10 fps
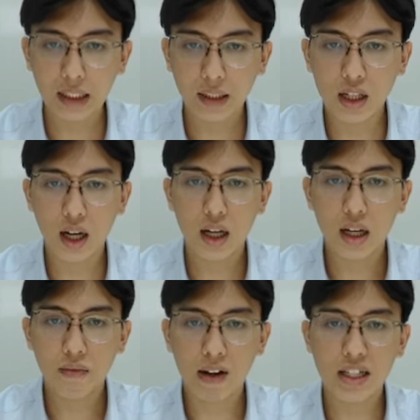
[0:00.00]
Được chưa?
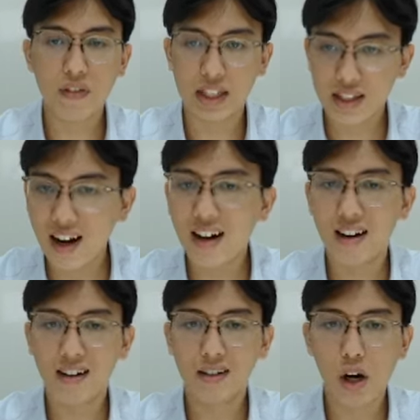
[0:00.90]
Và sẽ phải chờ,
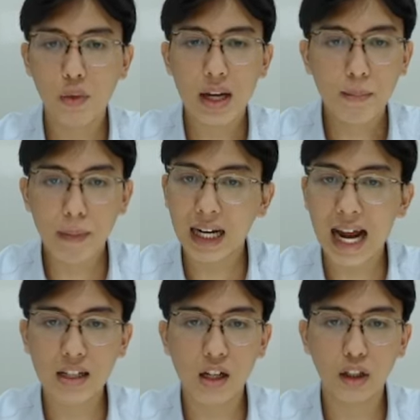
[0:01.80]
được không? Mà
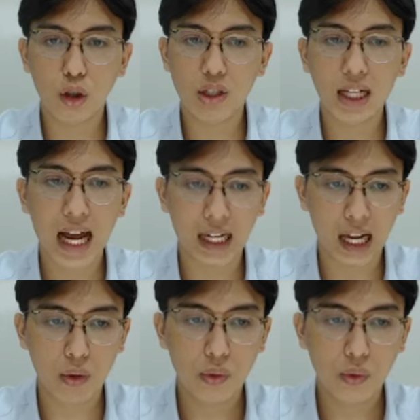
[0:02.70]
càng chờ thì nó sẽ càng
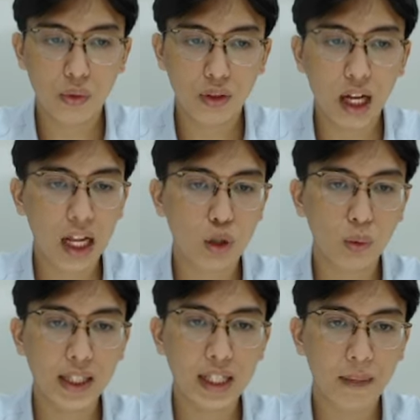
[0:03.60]
kéo. Đây này, chúng
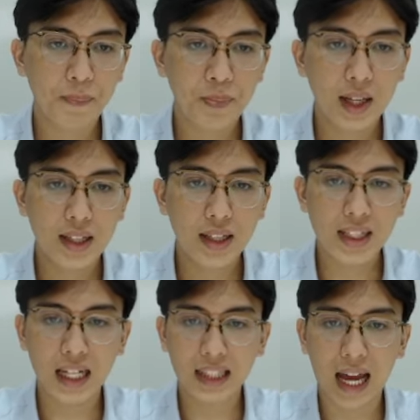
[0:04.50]
ta nhìn này. Những
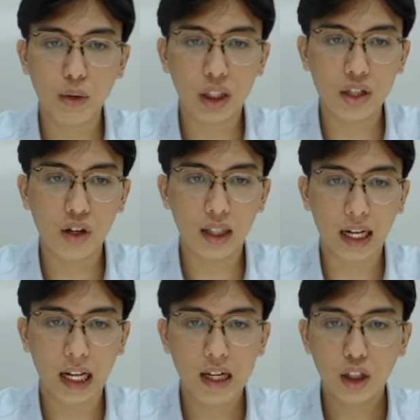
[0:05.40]
cái trạng thái của thị trường này
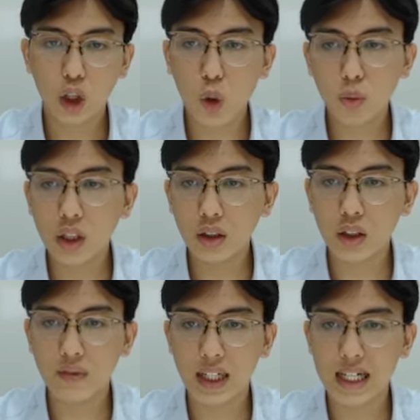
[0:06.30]
này, nó cũng tương
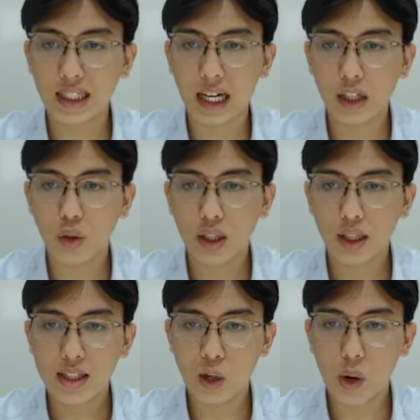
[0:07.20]
tự với cái trạng thái này thôi.
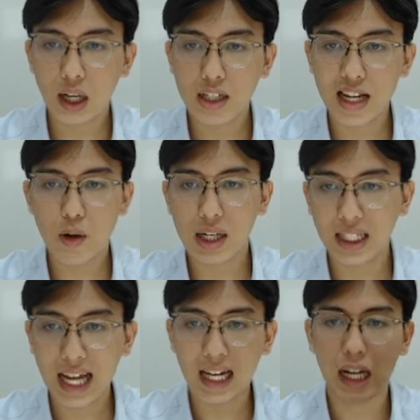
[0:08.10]
Chẳng qua là cái giai đoạn
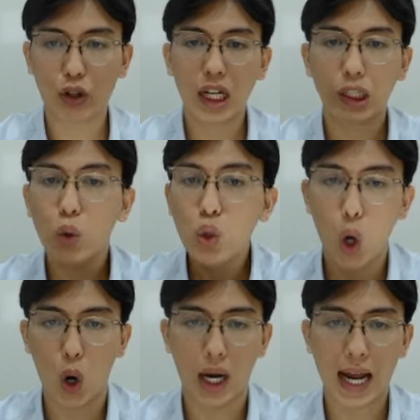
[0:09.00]
hiện tại là nó là thu
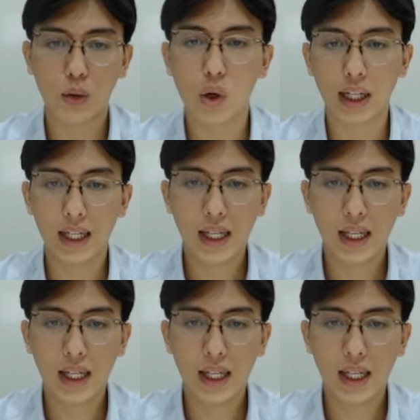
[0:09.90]
nhỏ lại của cái